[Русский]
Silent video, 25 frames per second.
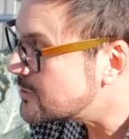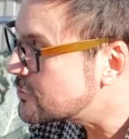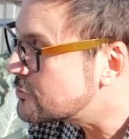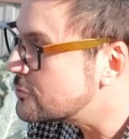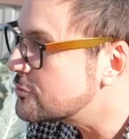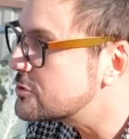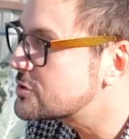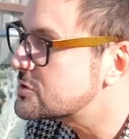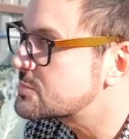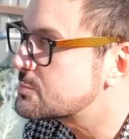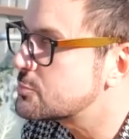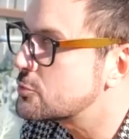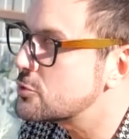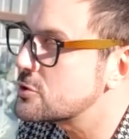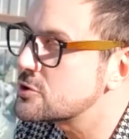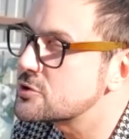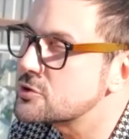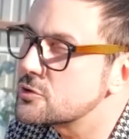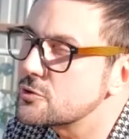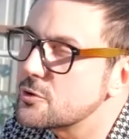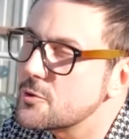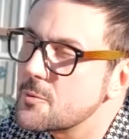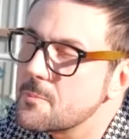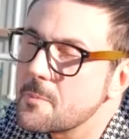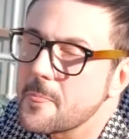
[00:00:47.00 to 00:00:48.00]
ее
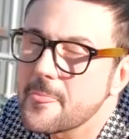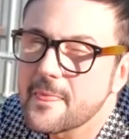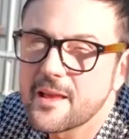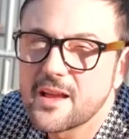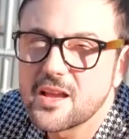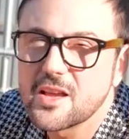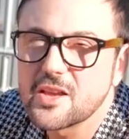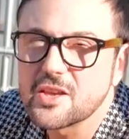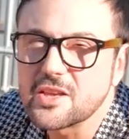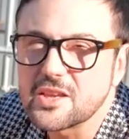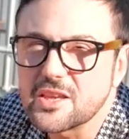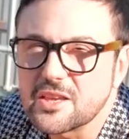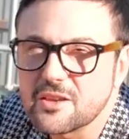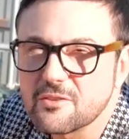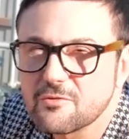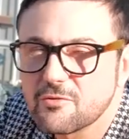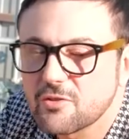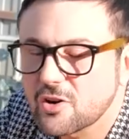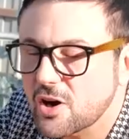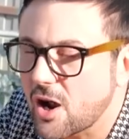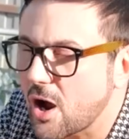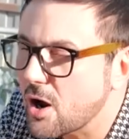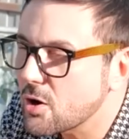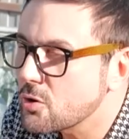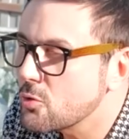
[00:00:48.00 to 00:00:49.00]
использую и
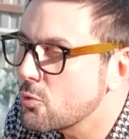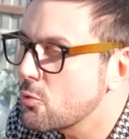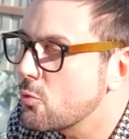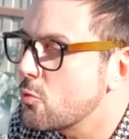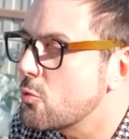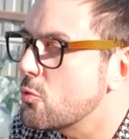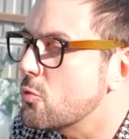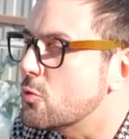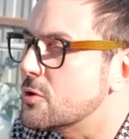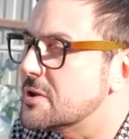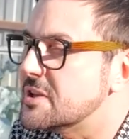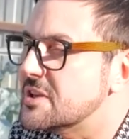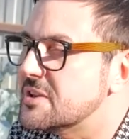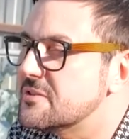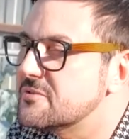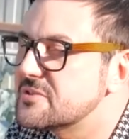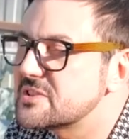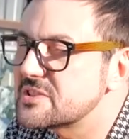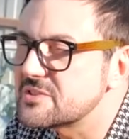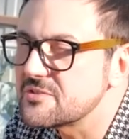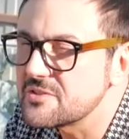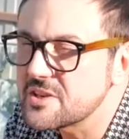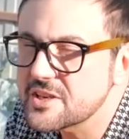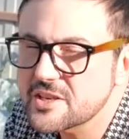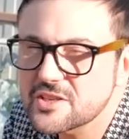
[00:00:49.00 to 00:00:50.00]
в рагу, и в
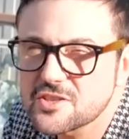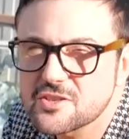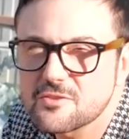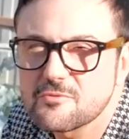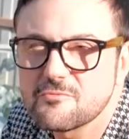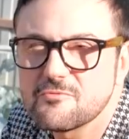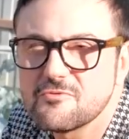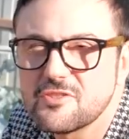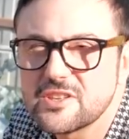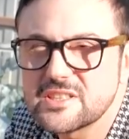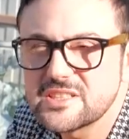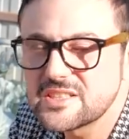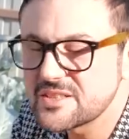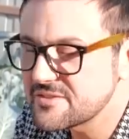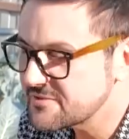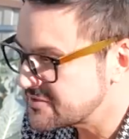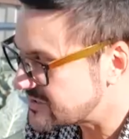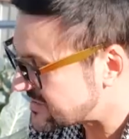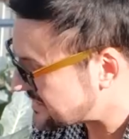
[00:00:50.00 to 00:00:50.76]
свежем виде